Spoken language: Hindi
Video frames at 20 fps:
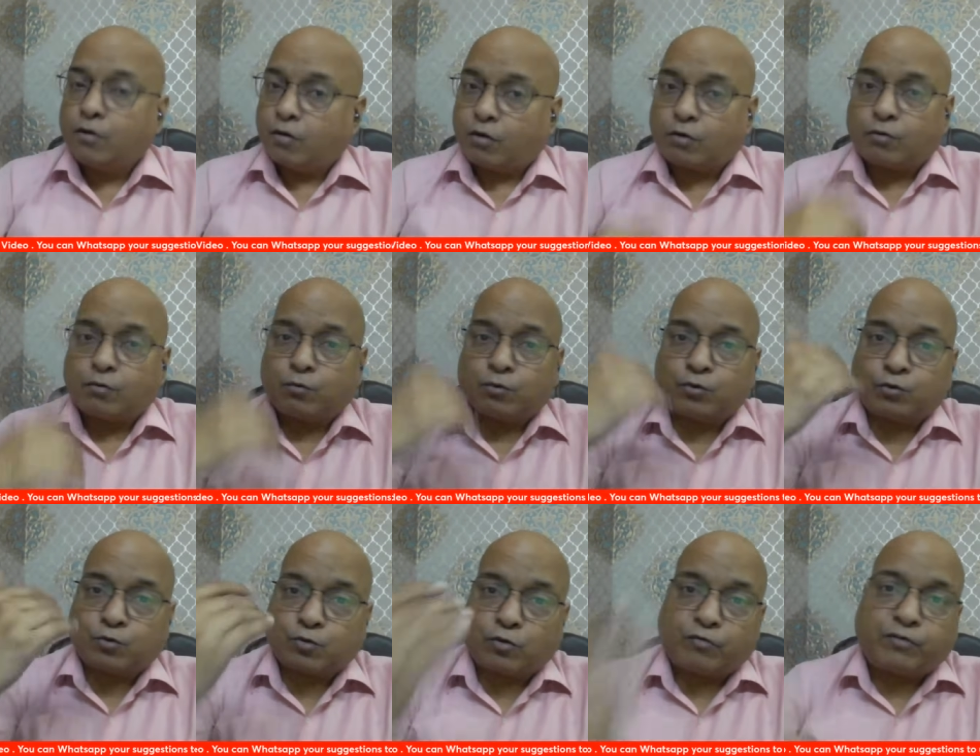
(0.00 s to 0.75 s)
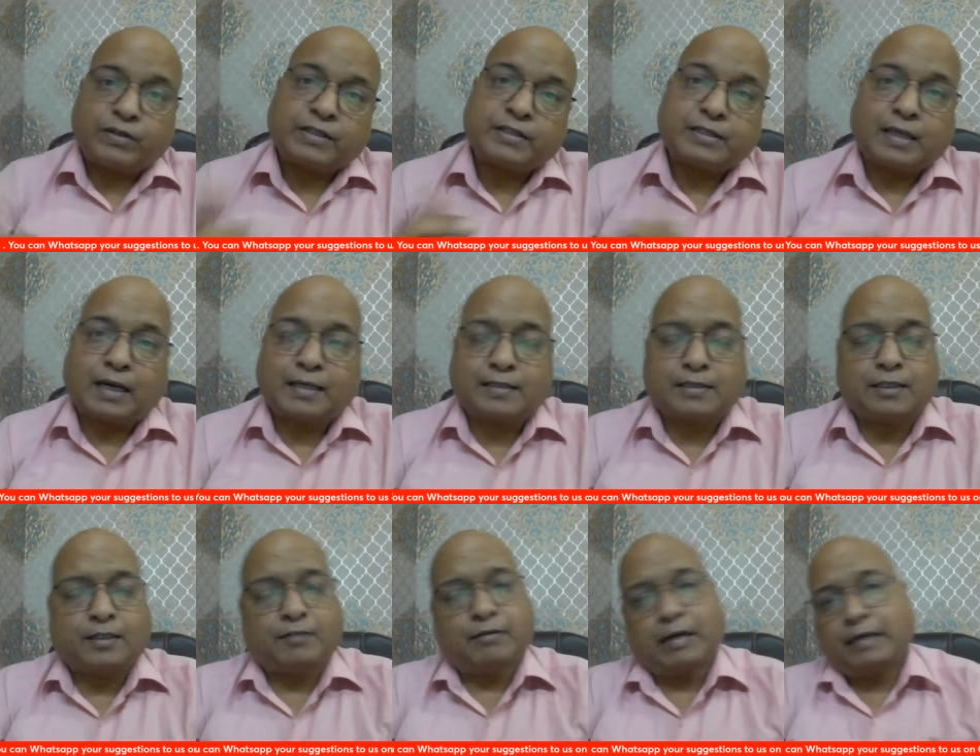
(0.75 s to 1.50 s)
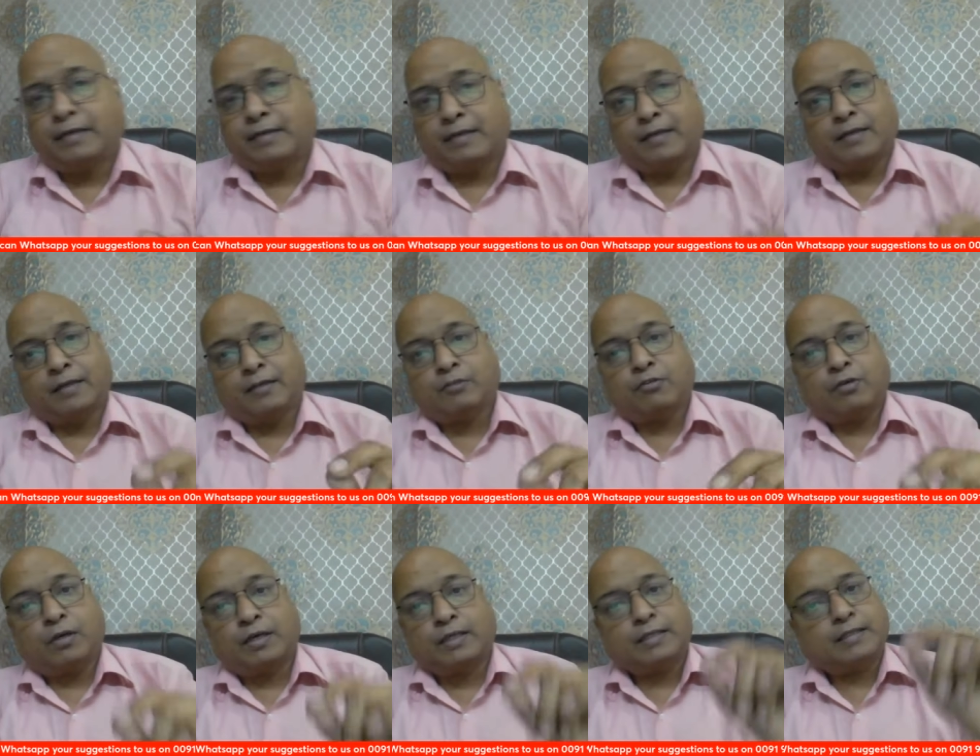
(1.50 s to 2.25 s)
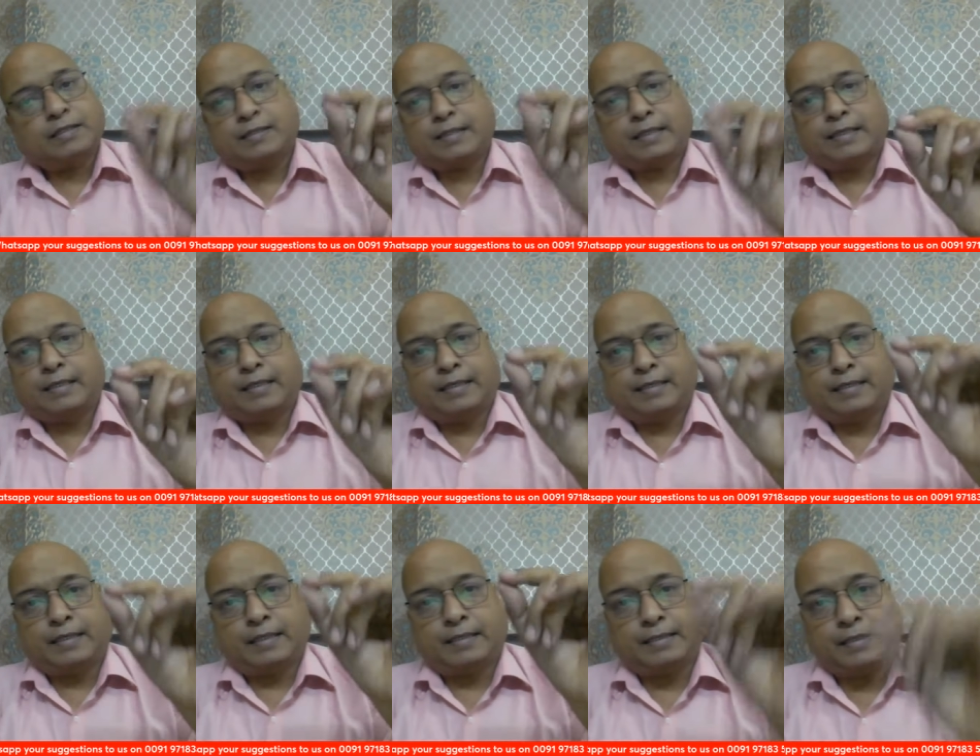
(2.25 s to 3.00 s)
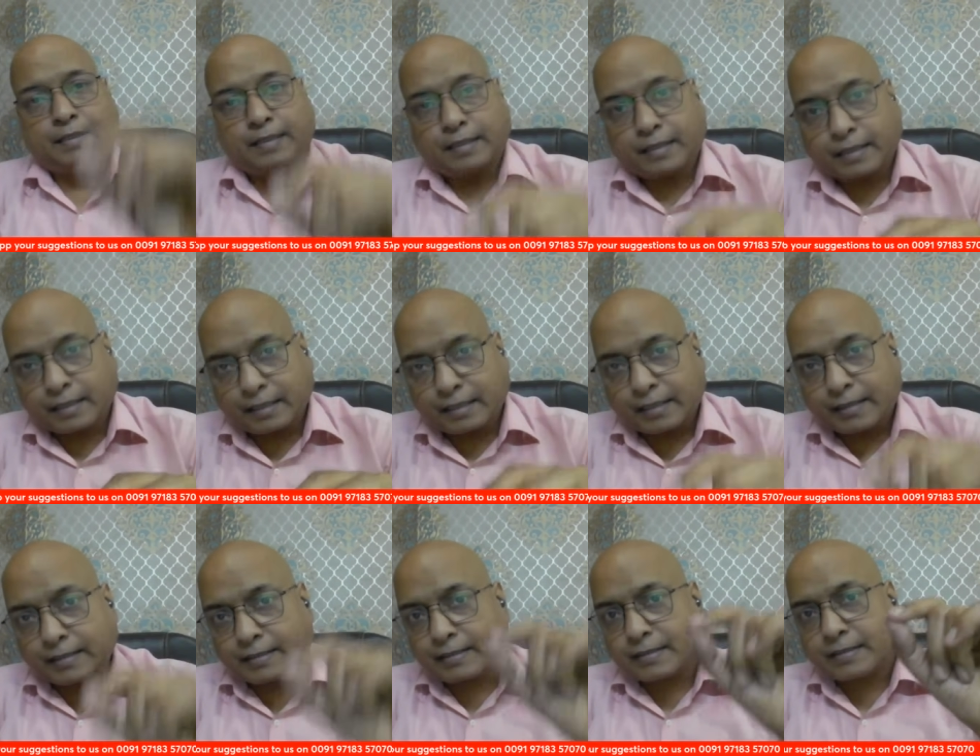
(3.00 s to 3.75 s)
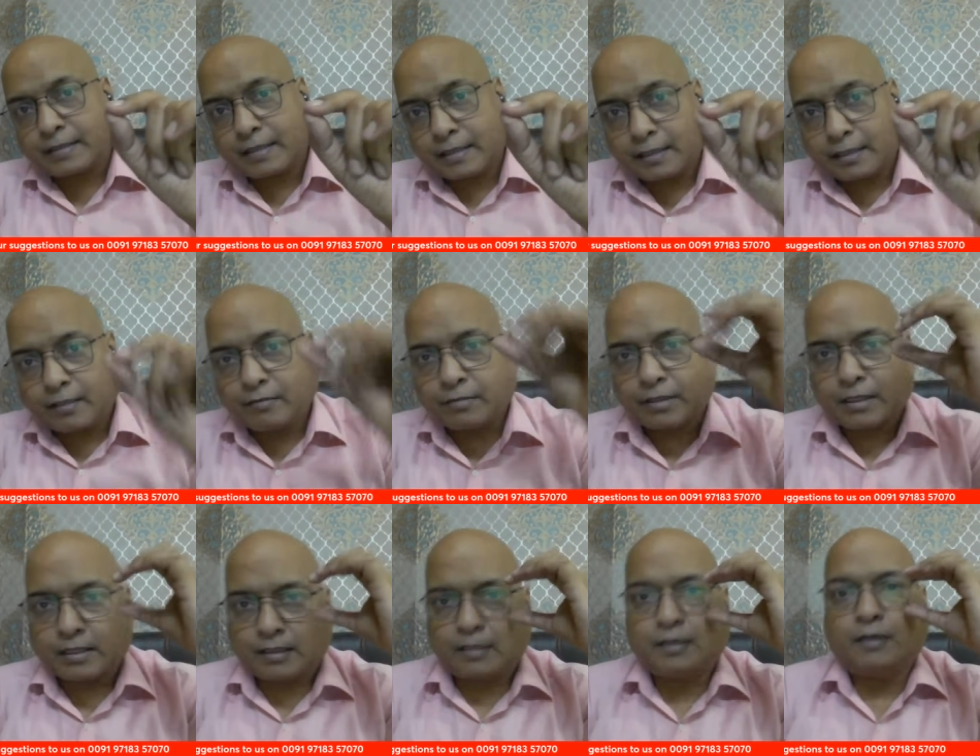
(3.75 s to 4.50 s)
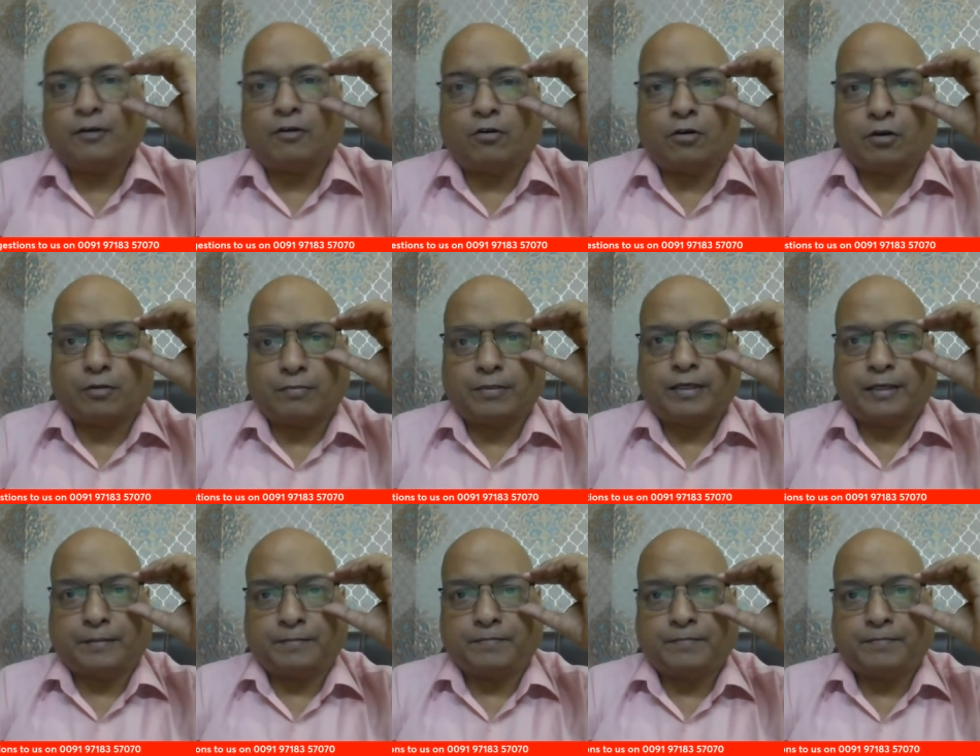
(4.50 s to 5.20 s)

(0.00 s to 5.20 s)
और उसको फिर साठ से डिवाइड करेगा तो हर सेकेंड की आ जाएगी कि इस सेकेंड में कितना डॉलर बढ़े